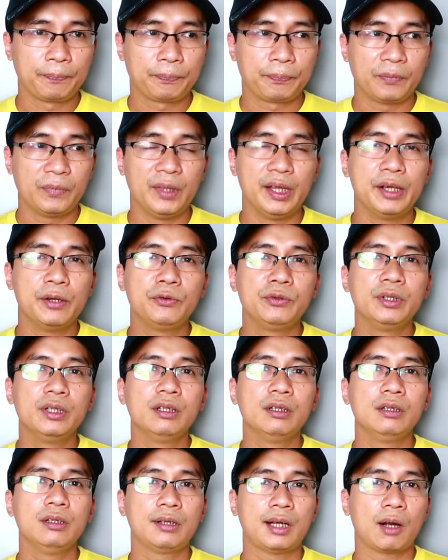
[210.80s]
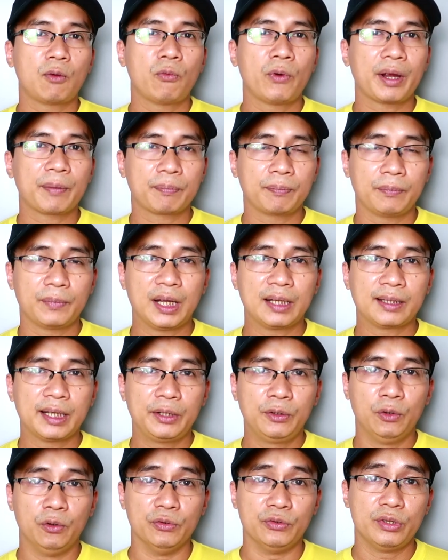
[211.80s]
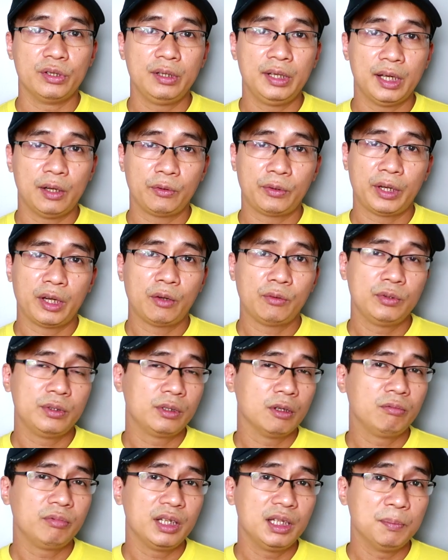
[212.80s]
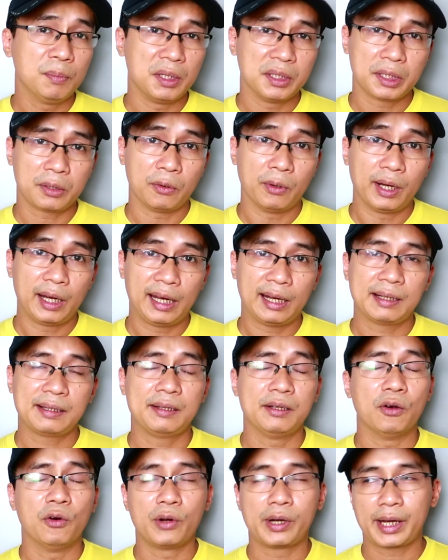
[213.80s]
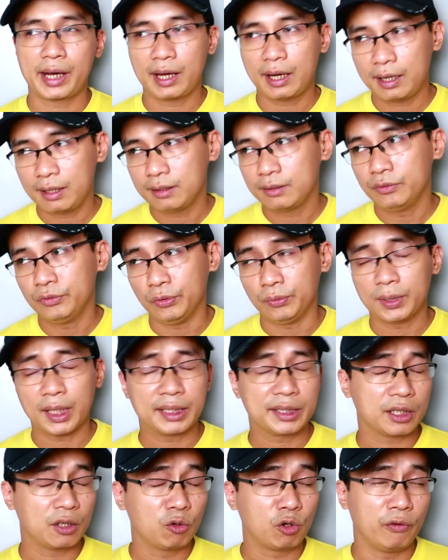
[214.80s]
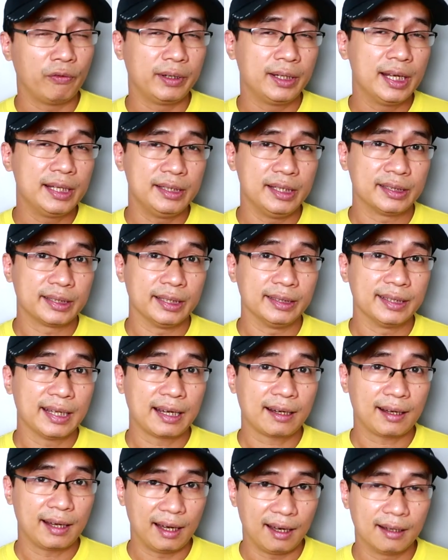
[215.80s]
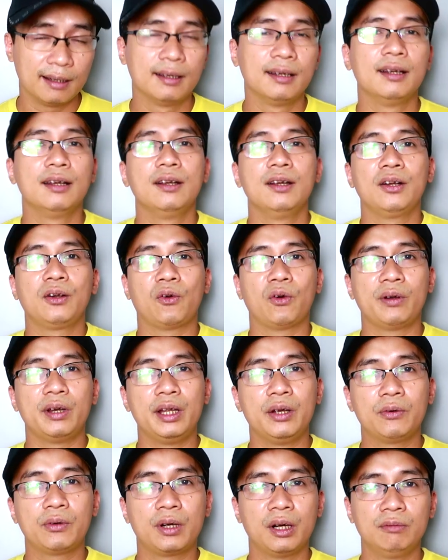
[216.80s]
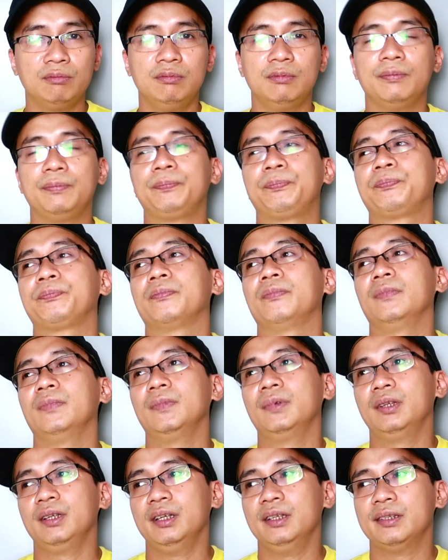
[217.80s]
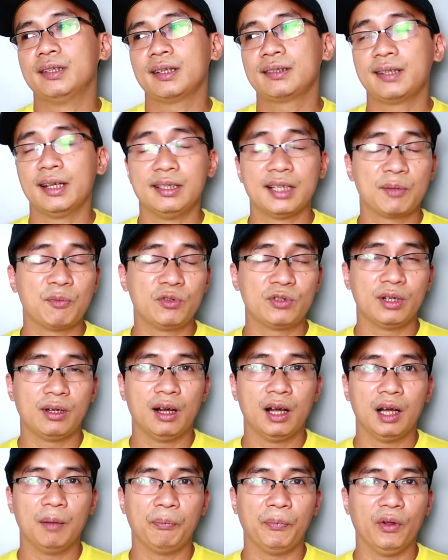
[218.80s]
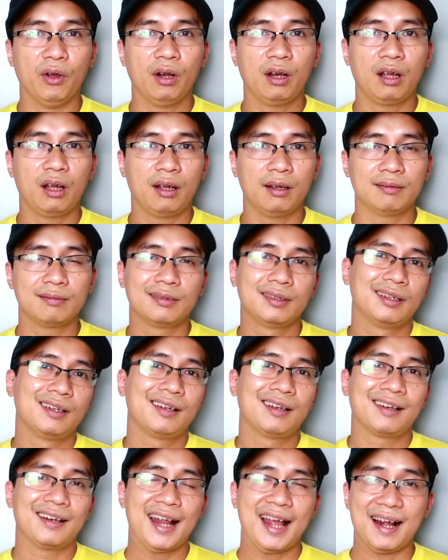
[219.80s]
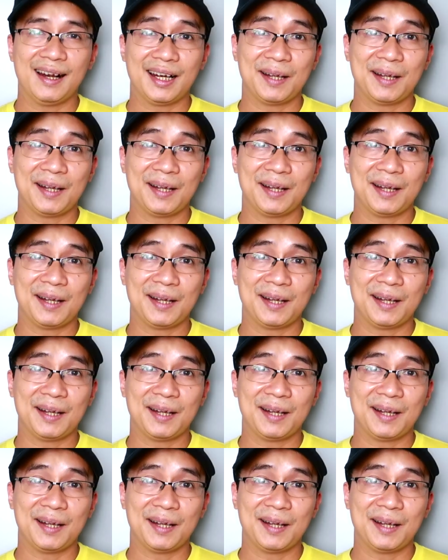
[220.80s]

nếu như các web đã thay đổi dữ liệu theo những thông tin mới nhất của hãng thì ok chúng ta sẽ không có vấn đề gì xảy ra cả còn nếu không thì sẽ xảy ra một trường hợp đó là đang ở năm